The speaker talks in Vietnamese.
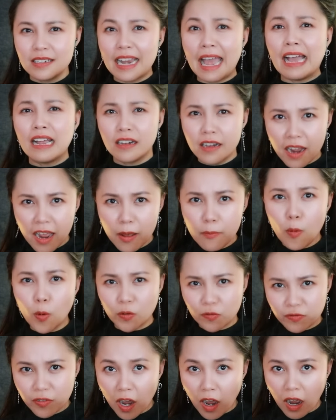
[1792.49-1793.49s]
nặng nề
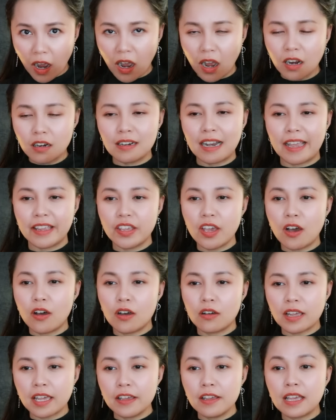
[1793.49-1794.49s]
một phần là
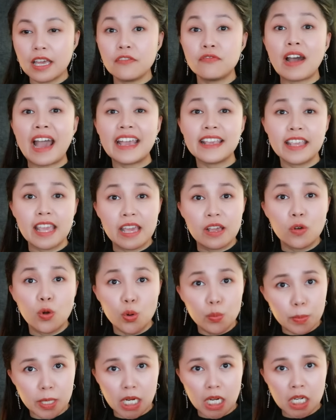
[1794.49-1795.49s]
do cái cái vai diễn
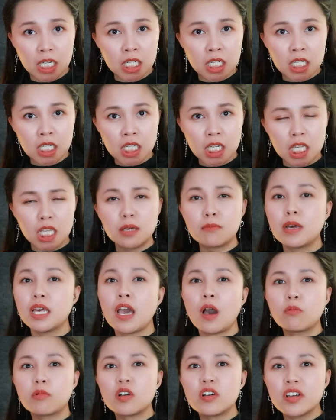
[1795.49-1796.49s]
của mình nhưng
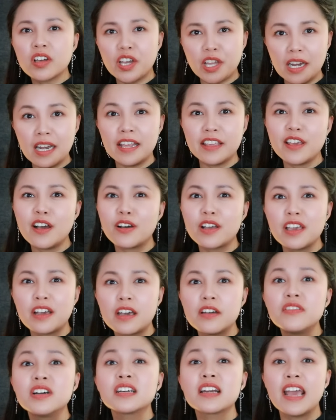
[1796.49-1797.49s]
mi không có nghĩ là do
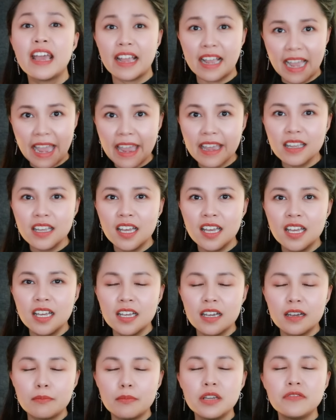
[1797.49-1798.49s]
những cái vấn đề khác
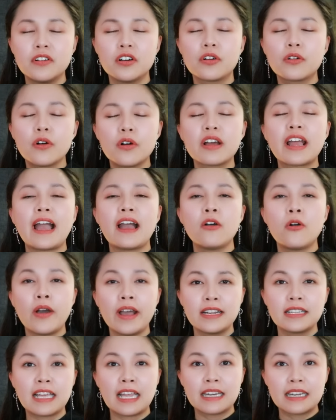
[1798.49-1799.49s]
mi vẫn cố gắng
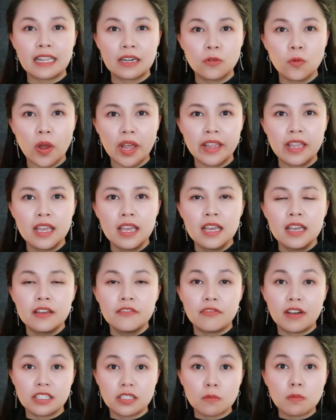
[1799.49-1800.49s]
hoàn thành cảnh quay
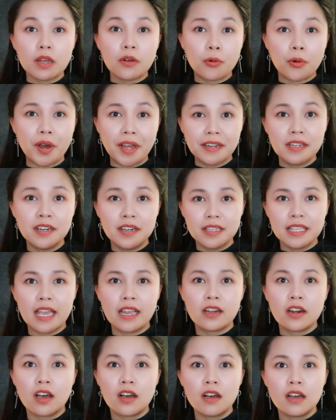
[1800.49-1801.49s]
và trong cái khoảng thời
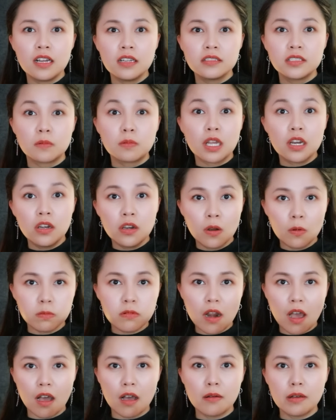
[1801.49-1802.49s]
gian đó trong cái
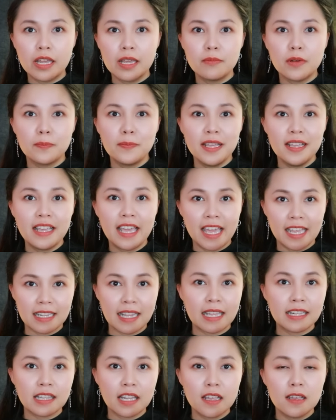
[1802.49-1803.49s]
lúc đó khi mà mi nghe
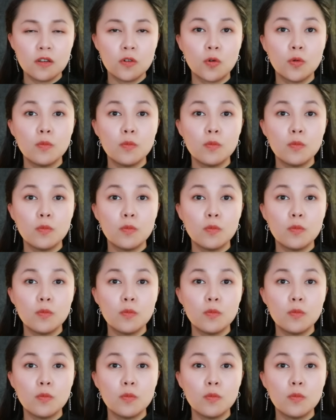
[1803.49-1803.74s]
thấy tiếng